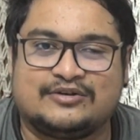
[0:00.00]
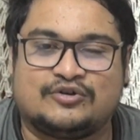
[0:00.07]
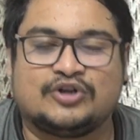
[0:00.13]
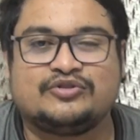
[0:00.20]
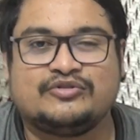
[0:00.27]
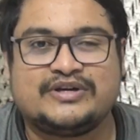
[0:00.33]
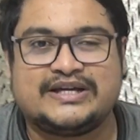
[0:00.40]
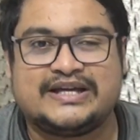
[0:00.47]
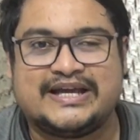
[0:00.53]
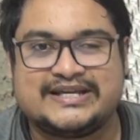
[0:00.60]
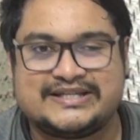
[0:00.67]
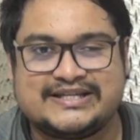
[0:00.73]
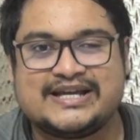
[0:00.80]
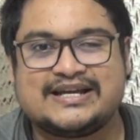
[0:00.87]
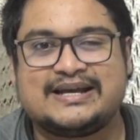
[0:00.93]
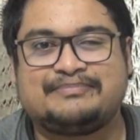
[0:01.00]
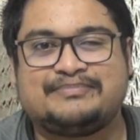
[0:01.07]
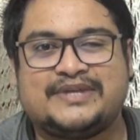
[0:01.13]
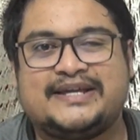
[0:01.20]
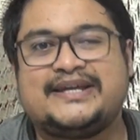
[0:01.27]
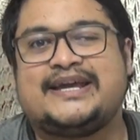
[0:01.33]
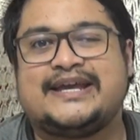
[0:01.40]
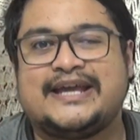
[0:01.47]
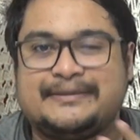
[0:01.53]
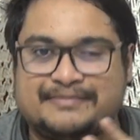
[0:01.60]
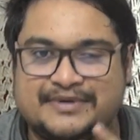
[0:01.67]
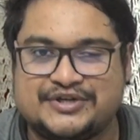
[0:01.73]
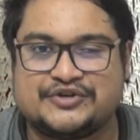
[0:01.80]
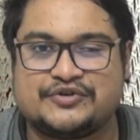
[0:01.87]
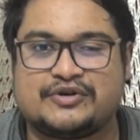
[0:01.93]
গত এশিয়া কাপ থেকে এই
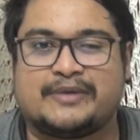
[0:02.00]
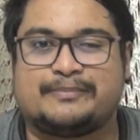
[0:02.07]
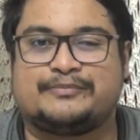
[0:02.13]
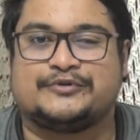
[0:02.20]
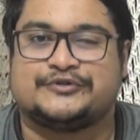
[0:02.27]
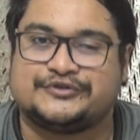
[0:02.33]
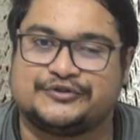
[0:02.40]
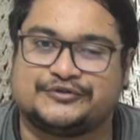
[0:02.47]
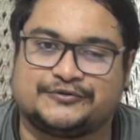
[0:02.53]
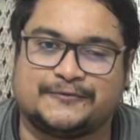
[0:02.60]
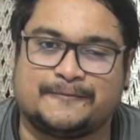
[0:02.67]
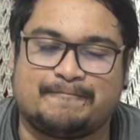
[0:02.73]
বিশ্বকাপ পর্যন্ত